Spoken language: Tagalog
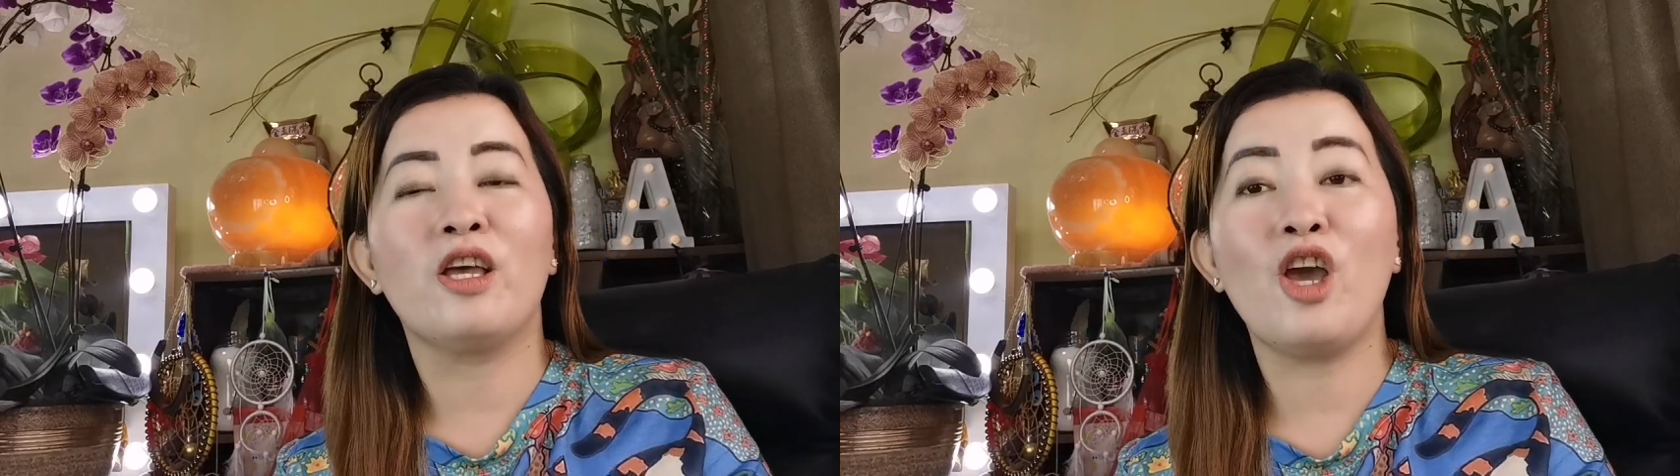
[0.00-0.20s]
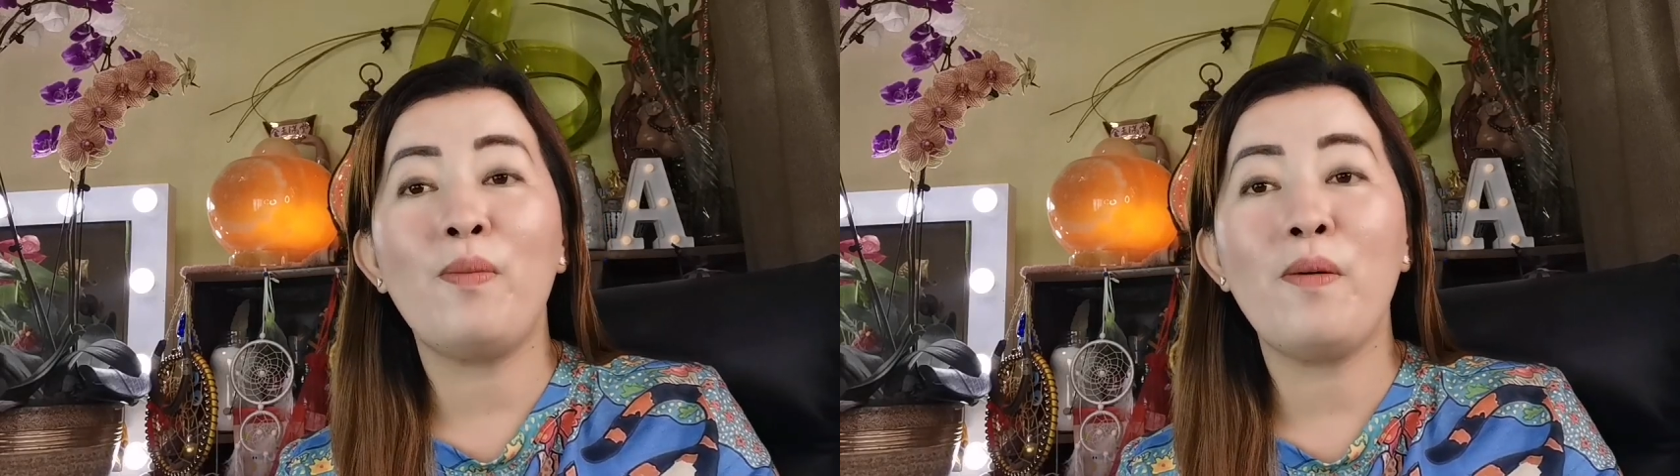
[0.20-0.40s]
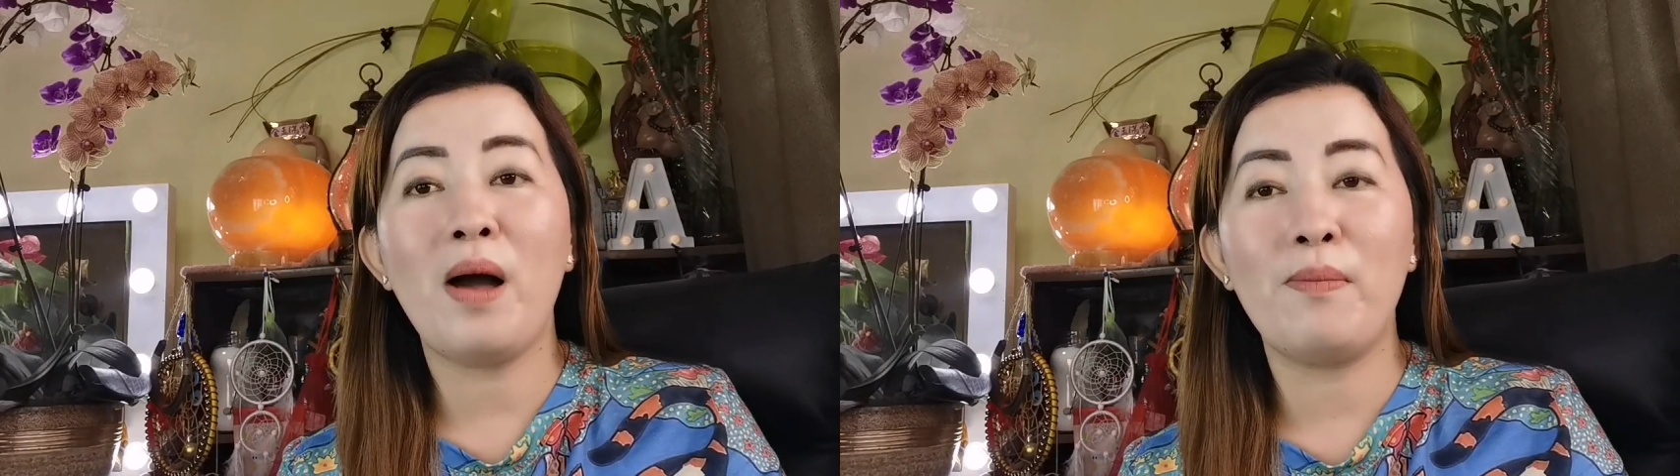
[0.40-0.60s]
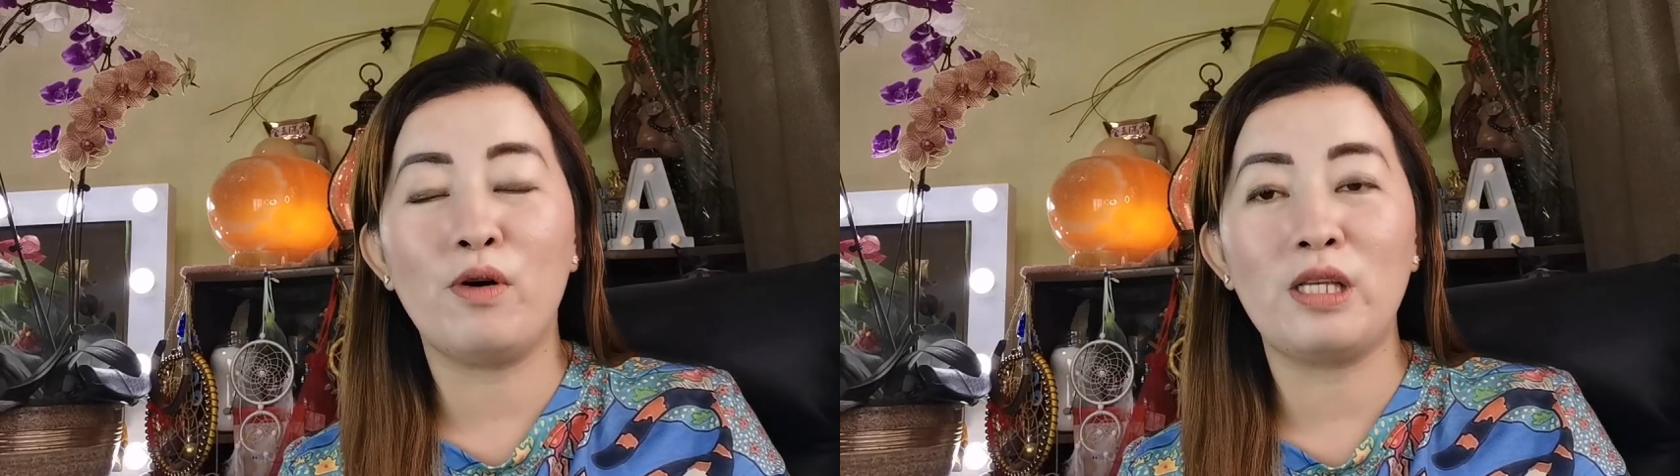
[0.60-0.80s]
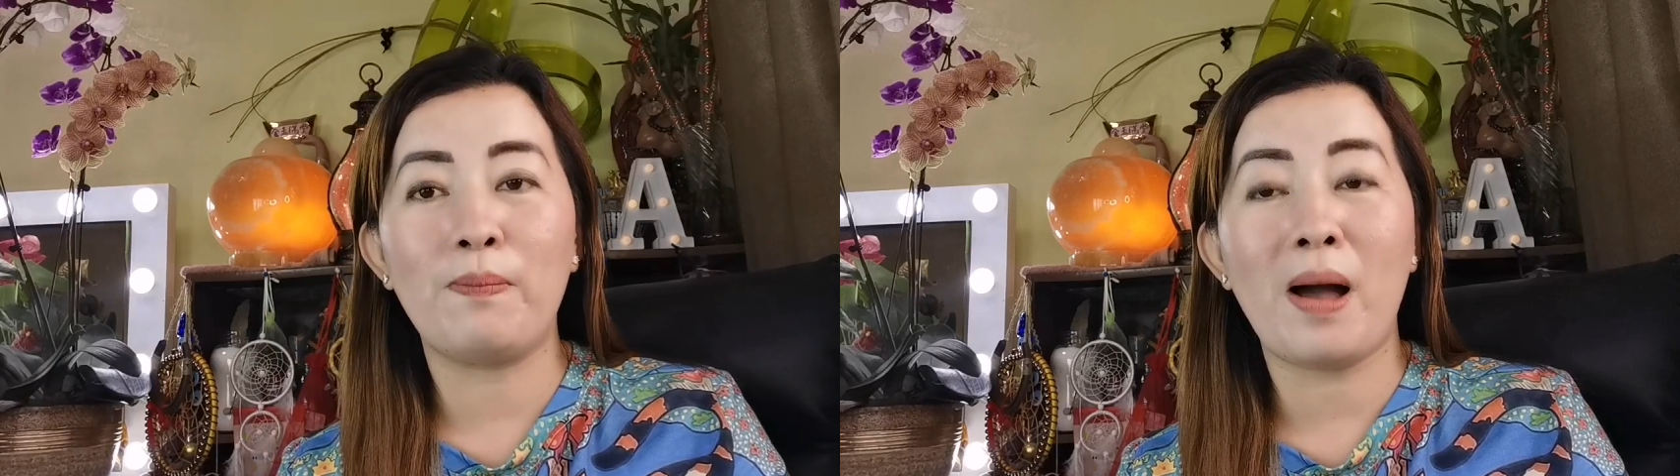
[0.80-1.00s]
Ngayon po mga
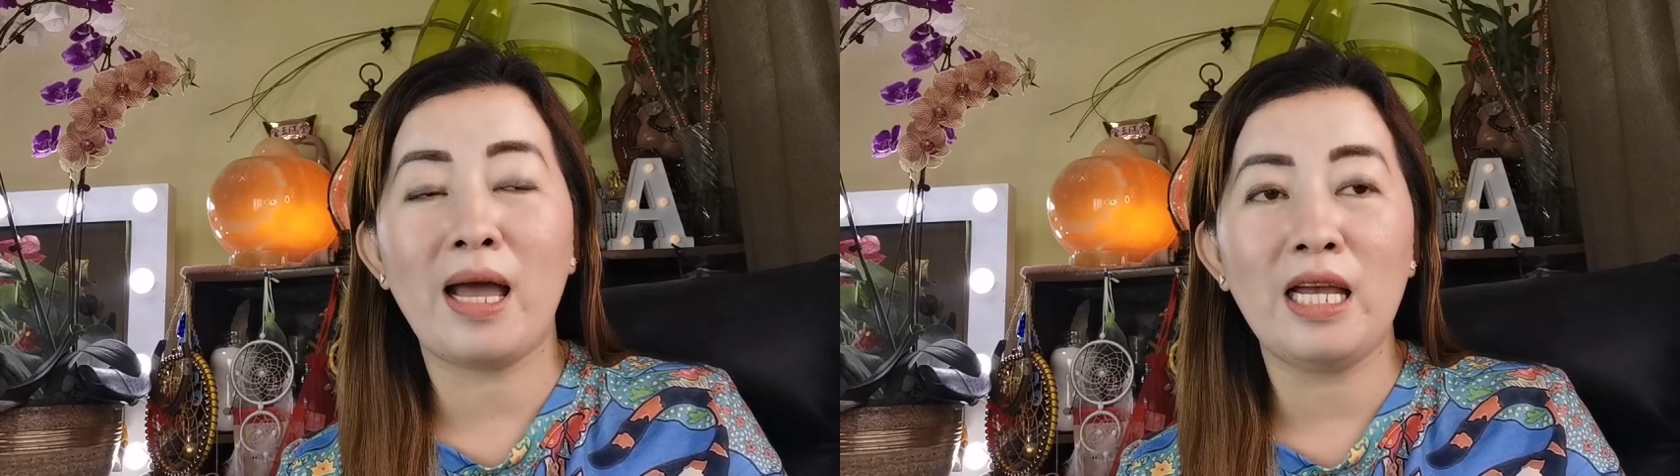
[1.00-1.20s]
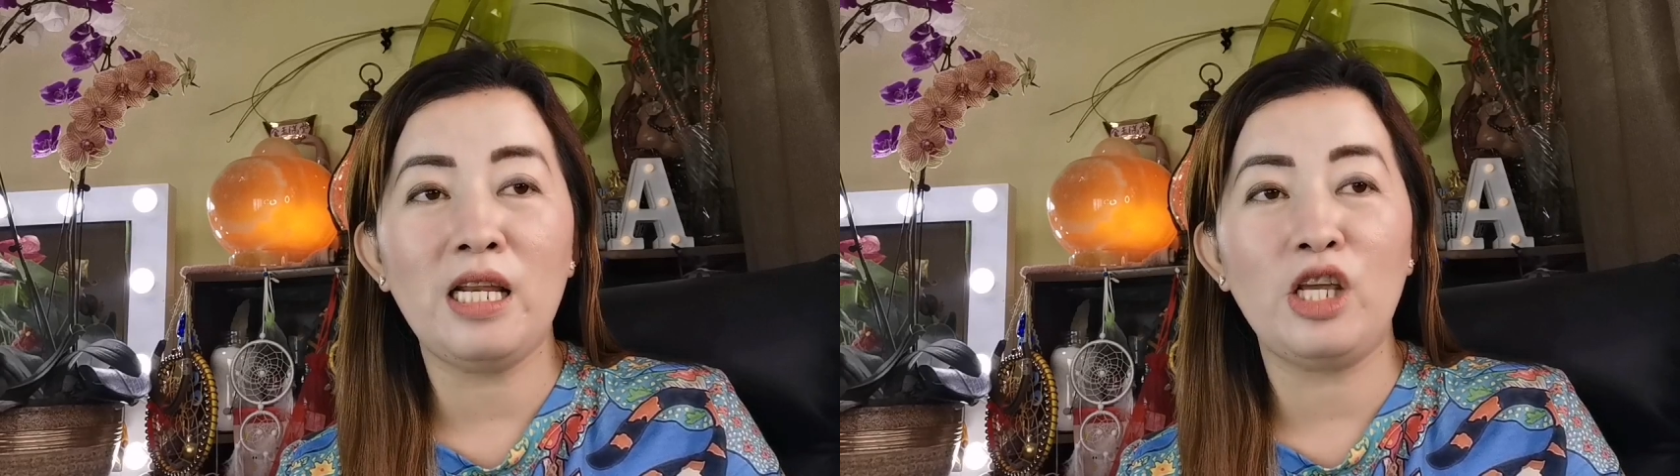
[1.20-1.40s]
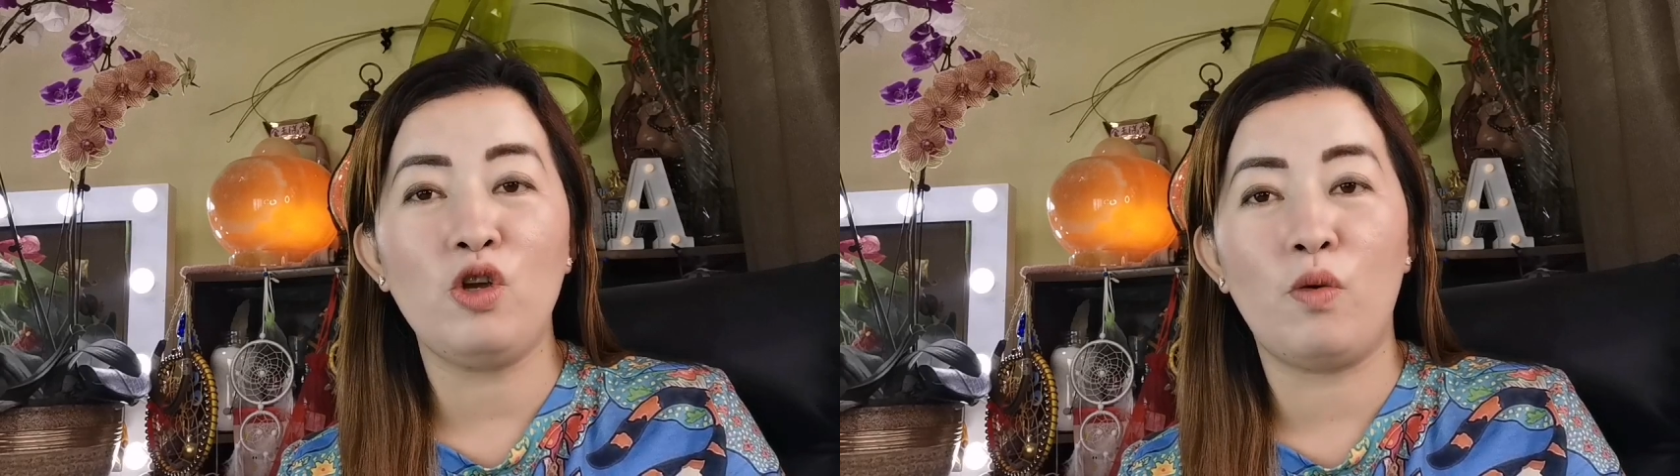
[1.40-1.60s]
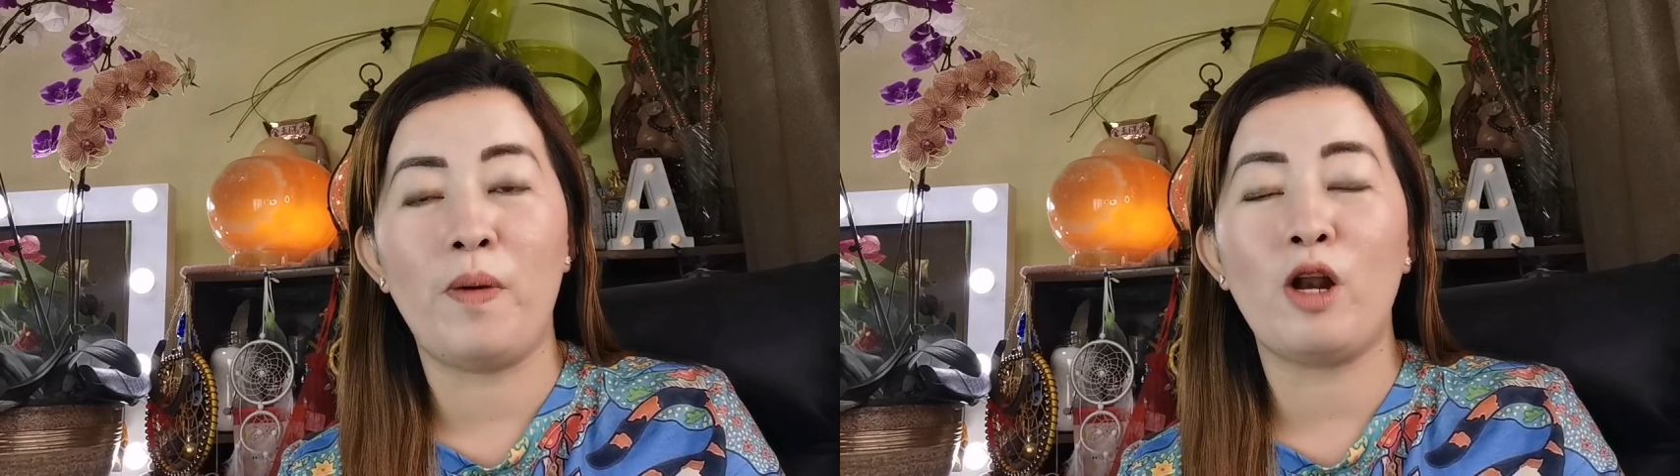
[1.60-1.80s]
bossing, pakainin nyo,